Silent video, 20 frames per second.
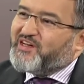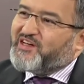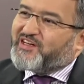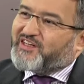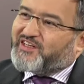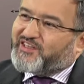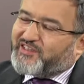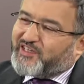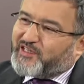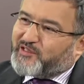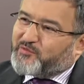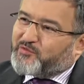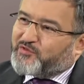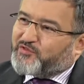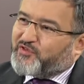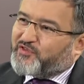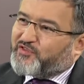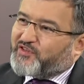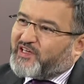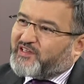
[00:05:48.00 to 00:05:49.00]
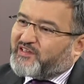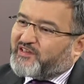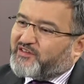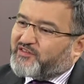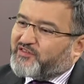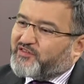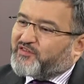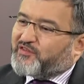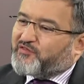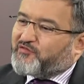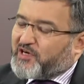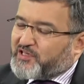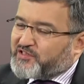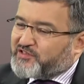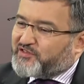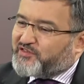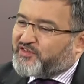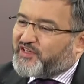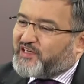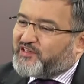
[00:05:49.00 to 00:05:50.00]
kryterium związane z,
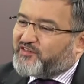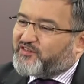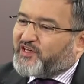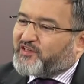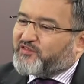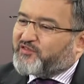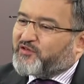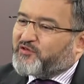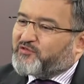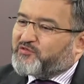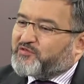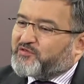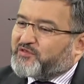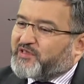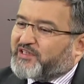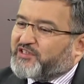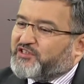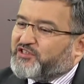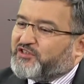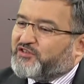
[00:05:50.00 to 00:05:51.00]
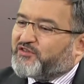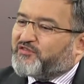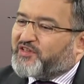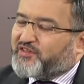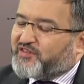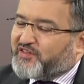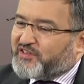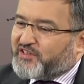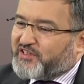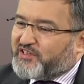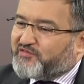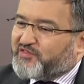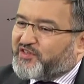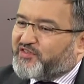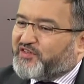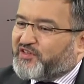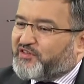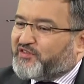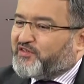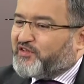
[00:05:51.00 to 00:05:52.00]
właśnie z realizacją jakichś innowacyjnych
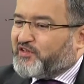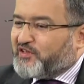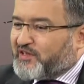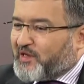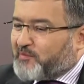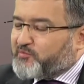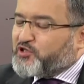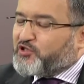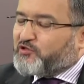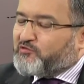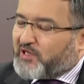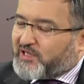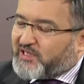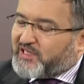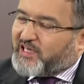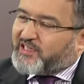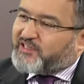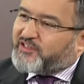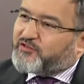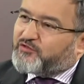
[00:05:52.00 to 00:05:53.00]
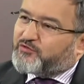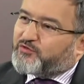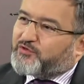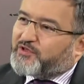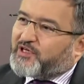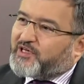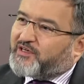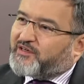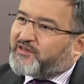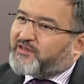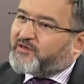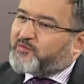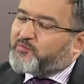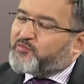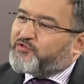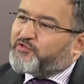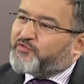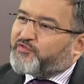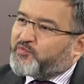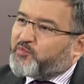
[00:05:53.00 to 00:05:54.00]
inwestycji, na przykład takich, które
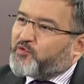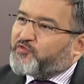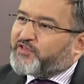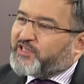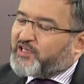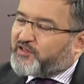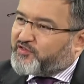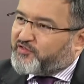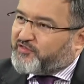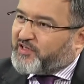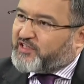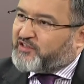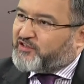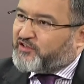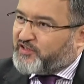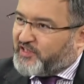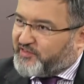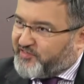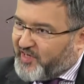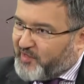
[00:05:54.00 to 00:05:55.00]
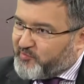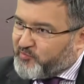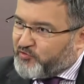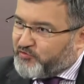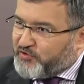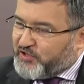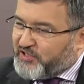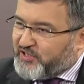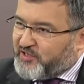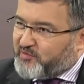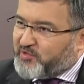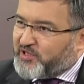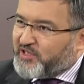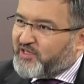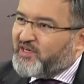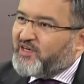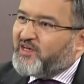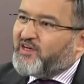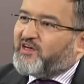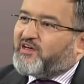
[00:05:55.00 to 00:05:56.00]
były współfinansowane dotacjami unijnymi.
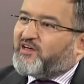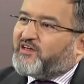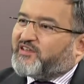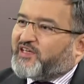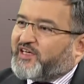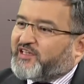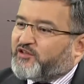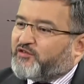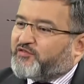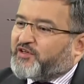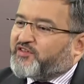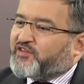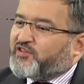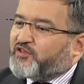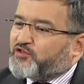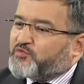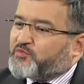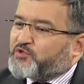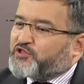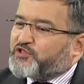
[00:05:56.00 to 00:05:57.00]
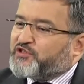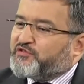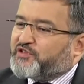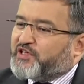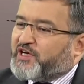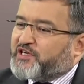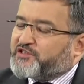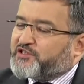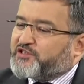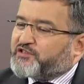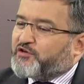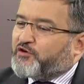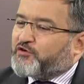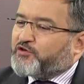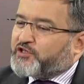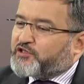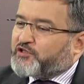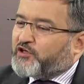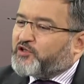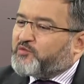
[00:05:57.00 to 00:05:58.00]
Ta innowacyjność może się wyrażać
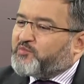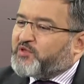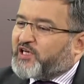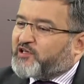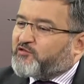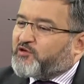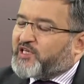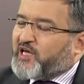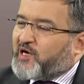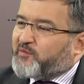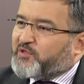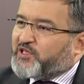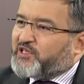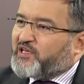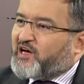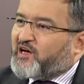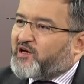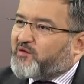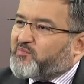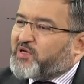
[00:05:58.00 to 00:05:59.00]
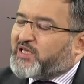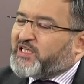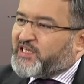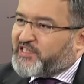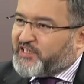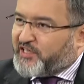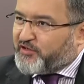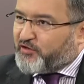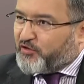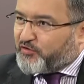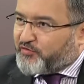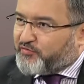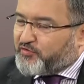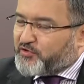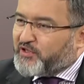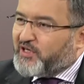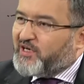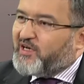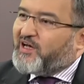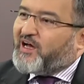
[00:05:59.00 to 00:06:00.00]
określonymi nakładami na badania i
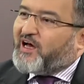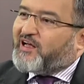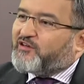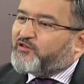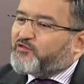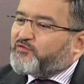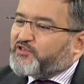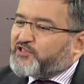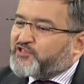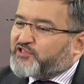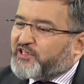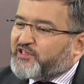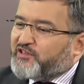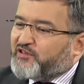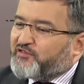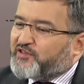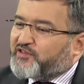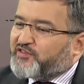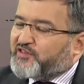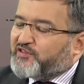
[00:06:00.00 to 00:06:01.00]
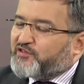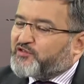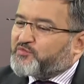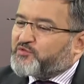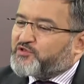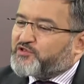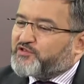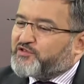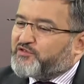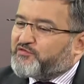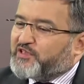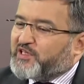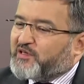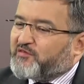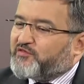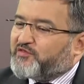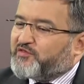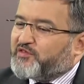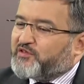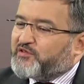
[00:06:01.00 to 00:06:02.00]
rozwój, ale również ta innowacyjność może się wy,
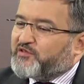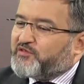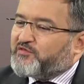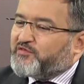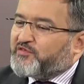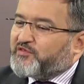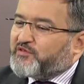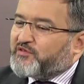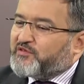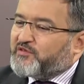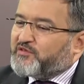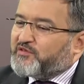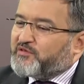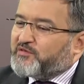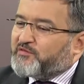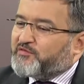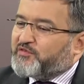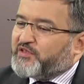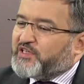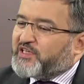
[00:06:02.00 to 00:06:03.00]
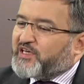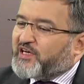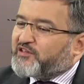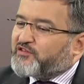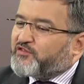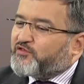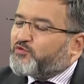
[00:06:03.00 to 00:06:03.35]
wy, wy, wynikać z